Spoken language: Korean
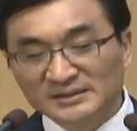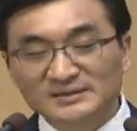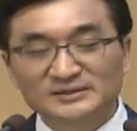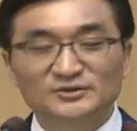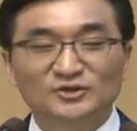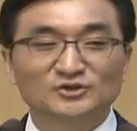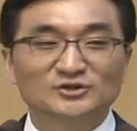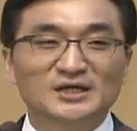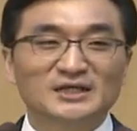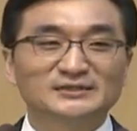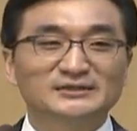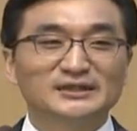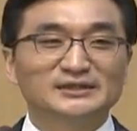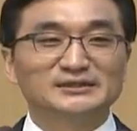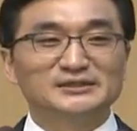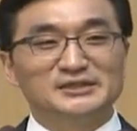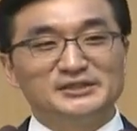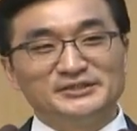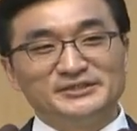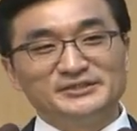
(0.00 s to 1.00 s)
그래서 어느
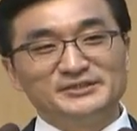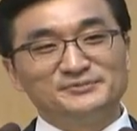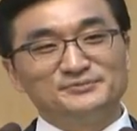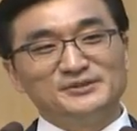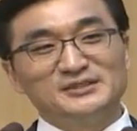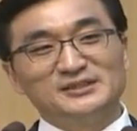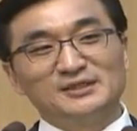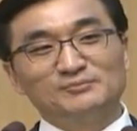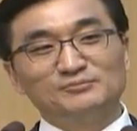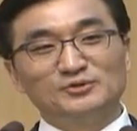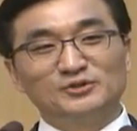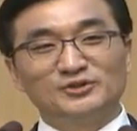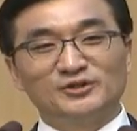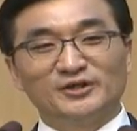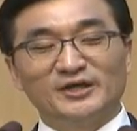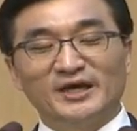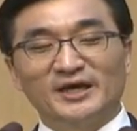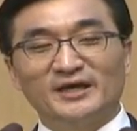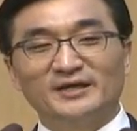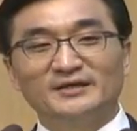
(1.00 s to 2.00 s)
학자는
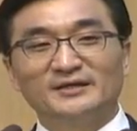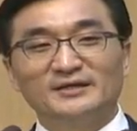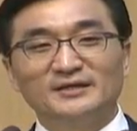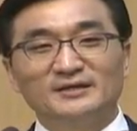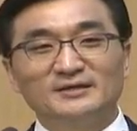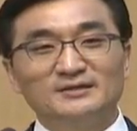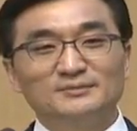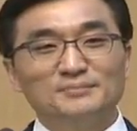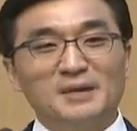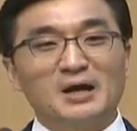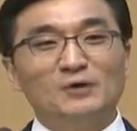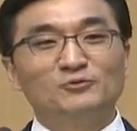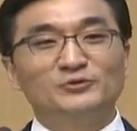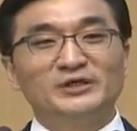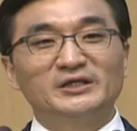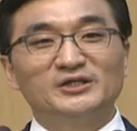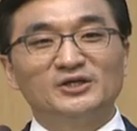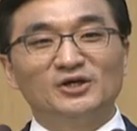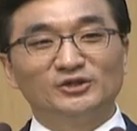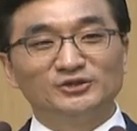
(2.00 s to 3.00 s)
22장부터의
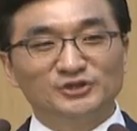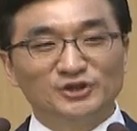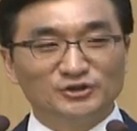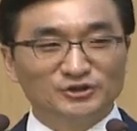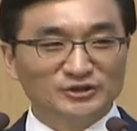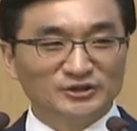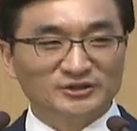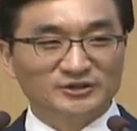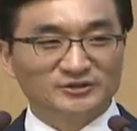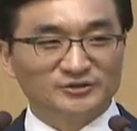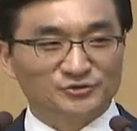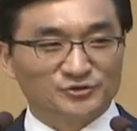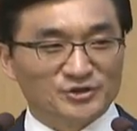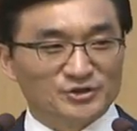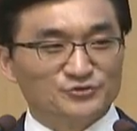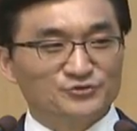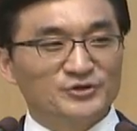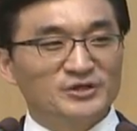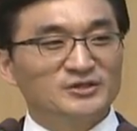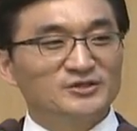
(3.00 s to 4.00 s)
바울의 여정을
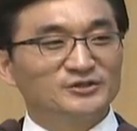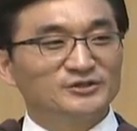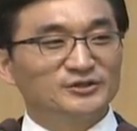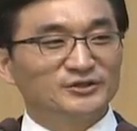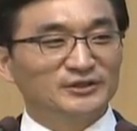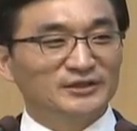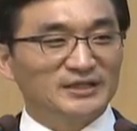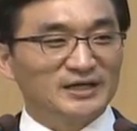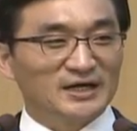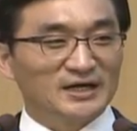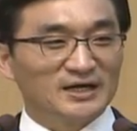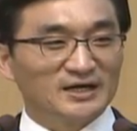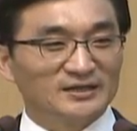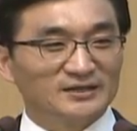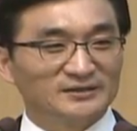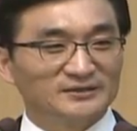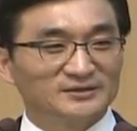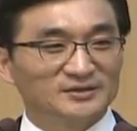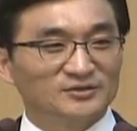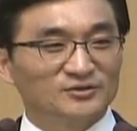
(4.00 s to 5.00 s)
죄수의 여정이다.
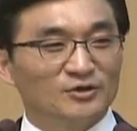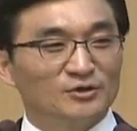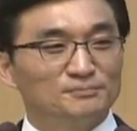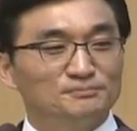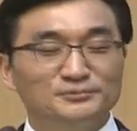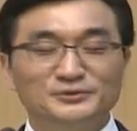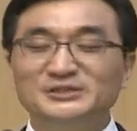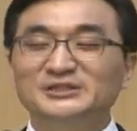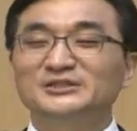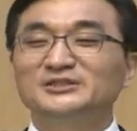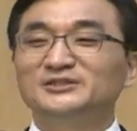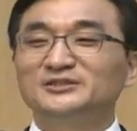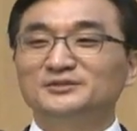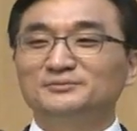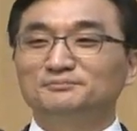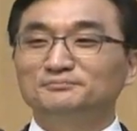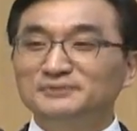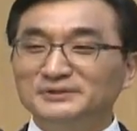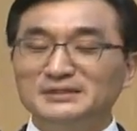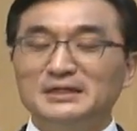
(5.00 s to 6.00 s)
그래서 더
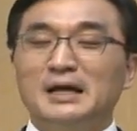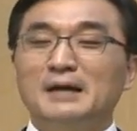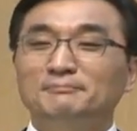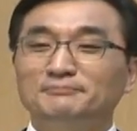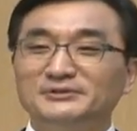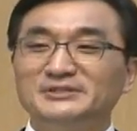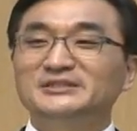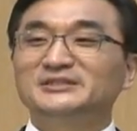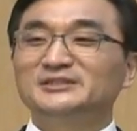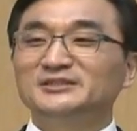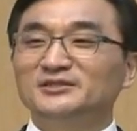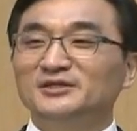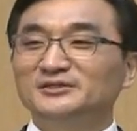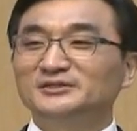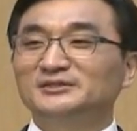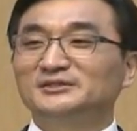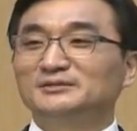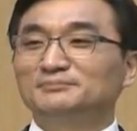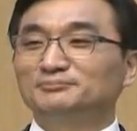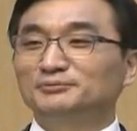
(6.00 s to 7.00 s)
프리진
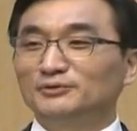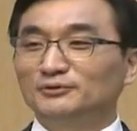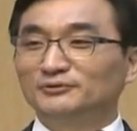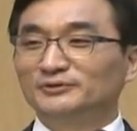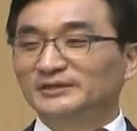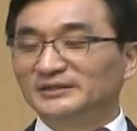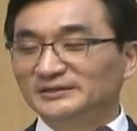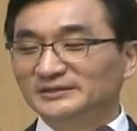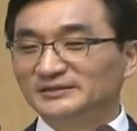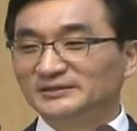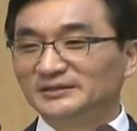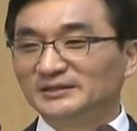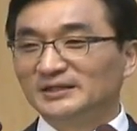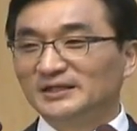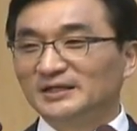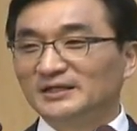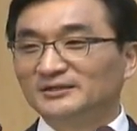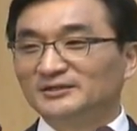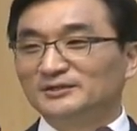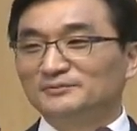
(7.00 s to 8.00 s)
프리지너스 프로그레스.
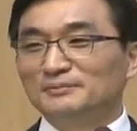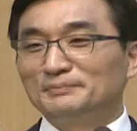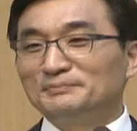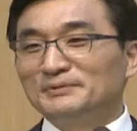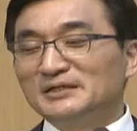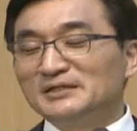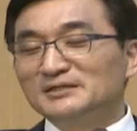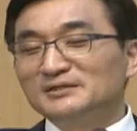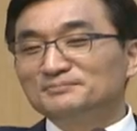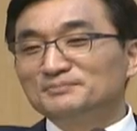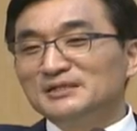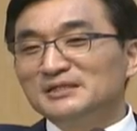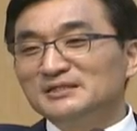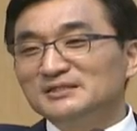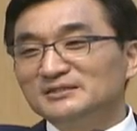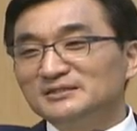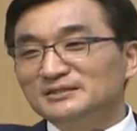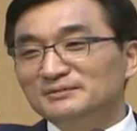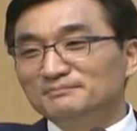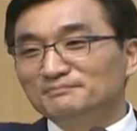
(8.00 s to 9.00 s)
이건 필
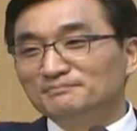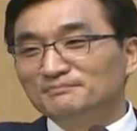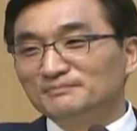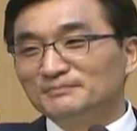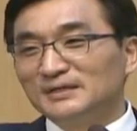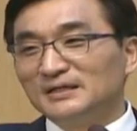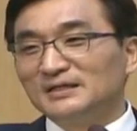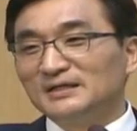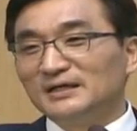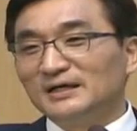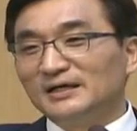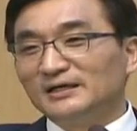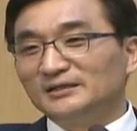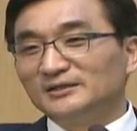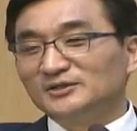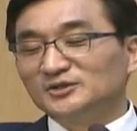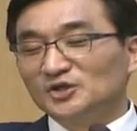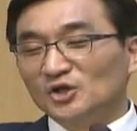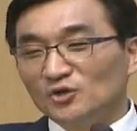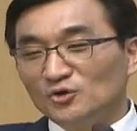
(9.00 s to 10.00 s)
필그림 예,
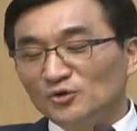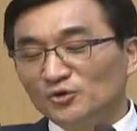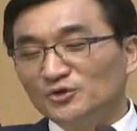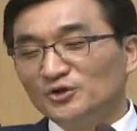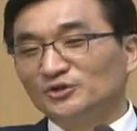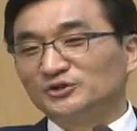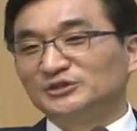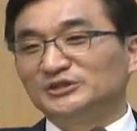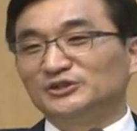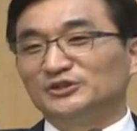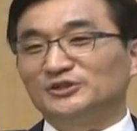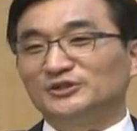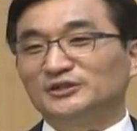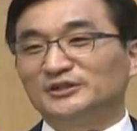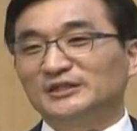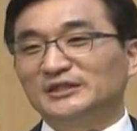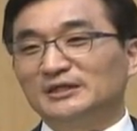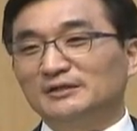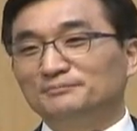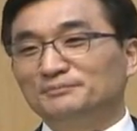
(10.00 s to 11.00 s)
그 철로 역정.
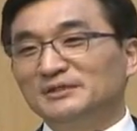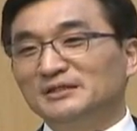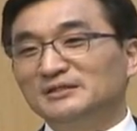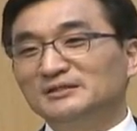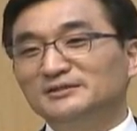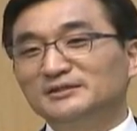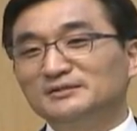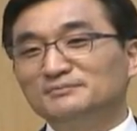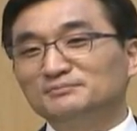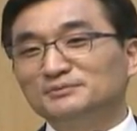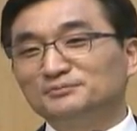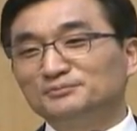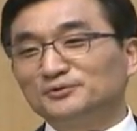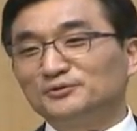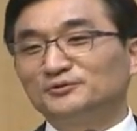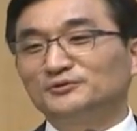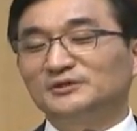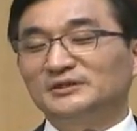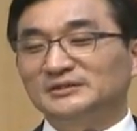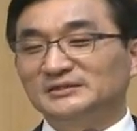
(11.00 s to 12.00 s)
필그림
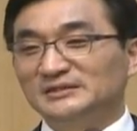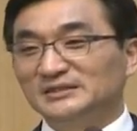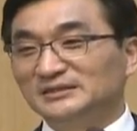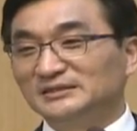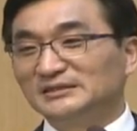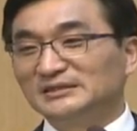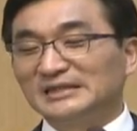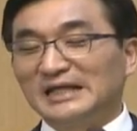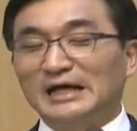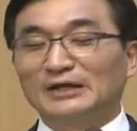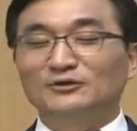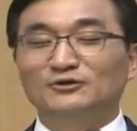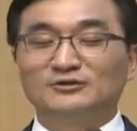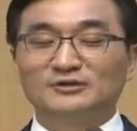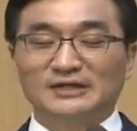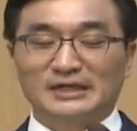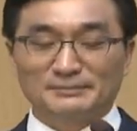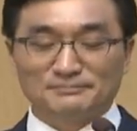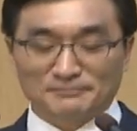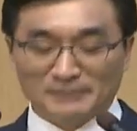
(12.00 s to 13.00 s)
프로그레스에서
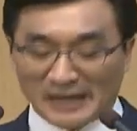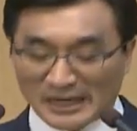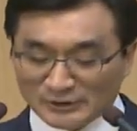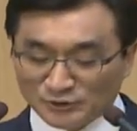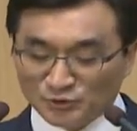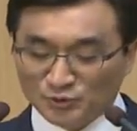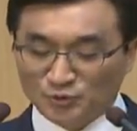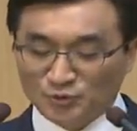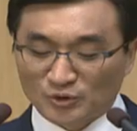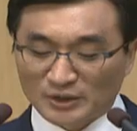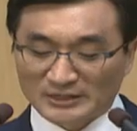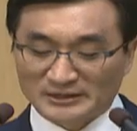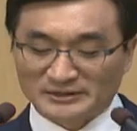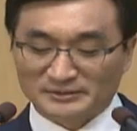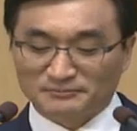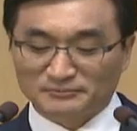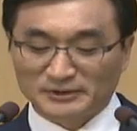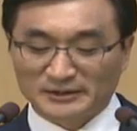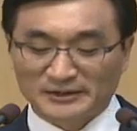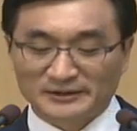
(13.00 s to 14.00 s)
단어를 가, 져온것
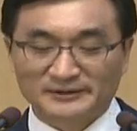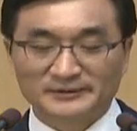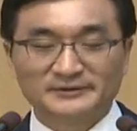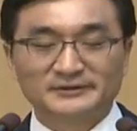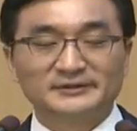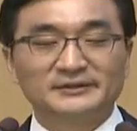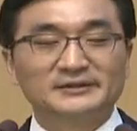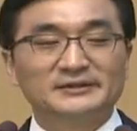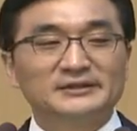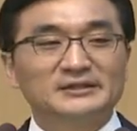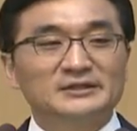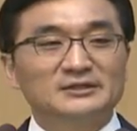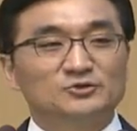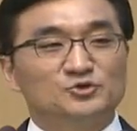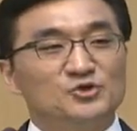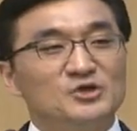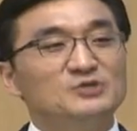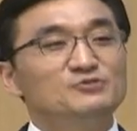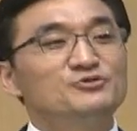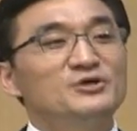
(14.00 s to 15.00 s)
같습니다.
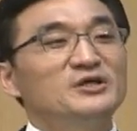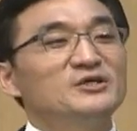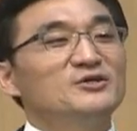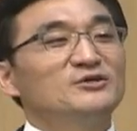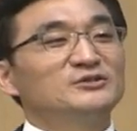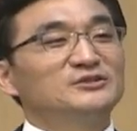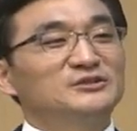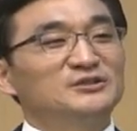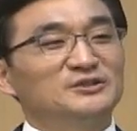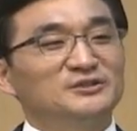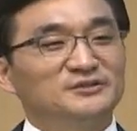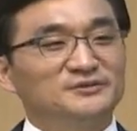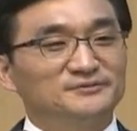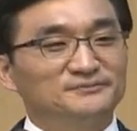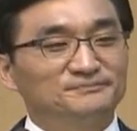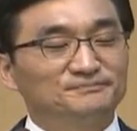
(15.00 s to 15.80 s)
죄수의 역정.